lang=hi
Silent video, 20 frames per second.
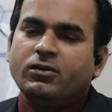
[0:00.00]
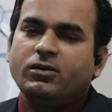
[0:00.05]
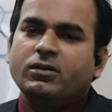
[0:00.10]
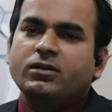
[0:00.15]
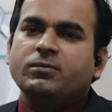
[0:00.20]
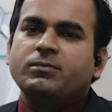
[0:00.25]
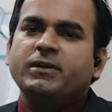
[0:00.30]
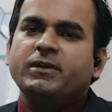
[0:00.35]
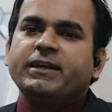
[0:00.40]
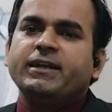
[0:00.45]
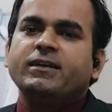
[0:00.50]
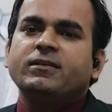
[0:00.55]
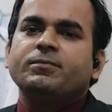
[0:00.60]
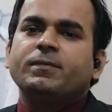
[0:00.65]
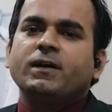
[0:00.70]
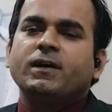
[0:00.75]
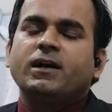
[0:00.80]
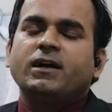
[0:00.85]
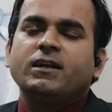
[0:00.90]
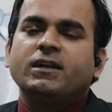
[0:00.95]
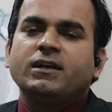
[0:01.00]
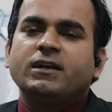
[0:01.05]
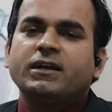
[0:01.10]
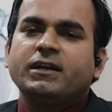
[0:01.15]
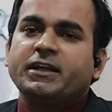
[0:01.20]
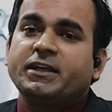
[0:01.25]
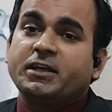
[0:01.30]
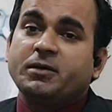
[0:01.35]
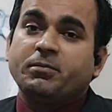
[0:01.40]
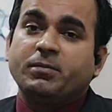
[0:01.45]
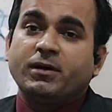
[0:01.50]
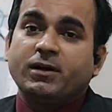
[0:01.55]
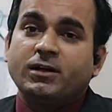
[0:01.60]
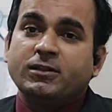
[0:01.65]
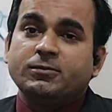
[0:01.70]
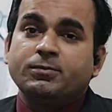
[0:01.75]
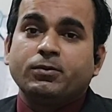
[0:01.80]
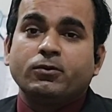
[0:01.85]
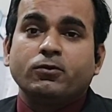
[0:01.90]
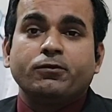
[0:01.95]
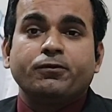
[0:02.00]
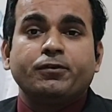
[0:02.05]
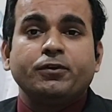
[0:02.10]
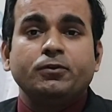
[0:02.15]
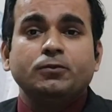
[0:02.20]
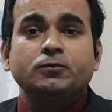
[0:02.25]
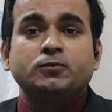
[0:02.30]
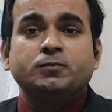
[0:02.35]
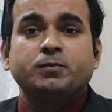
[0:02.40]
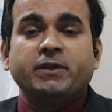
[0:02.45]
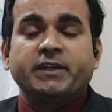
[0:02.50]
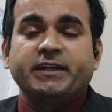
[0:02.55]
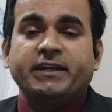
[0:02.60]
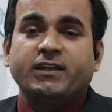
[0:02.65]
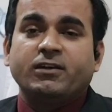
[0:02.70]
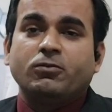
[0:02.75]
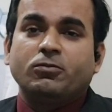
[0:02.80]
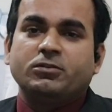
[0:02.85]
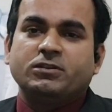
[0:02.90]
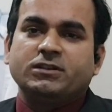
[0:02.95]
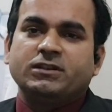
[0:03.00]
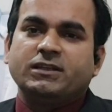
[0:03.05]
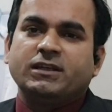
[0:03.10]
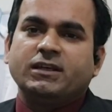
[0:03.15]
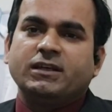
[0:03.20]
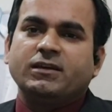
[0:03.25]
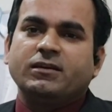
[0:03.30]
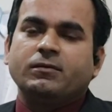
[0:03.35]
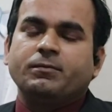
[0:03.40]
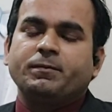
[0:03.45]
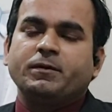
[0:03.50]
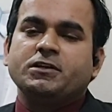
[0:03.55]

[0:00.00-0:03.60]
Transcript: और ब्लीडिंग पखाना करने के बाद प्रोफ्यूज़ ब्लीडिंग होती है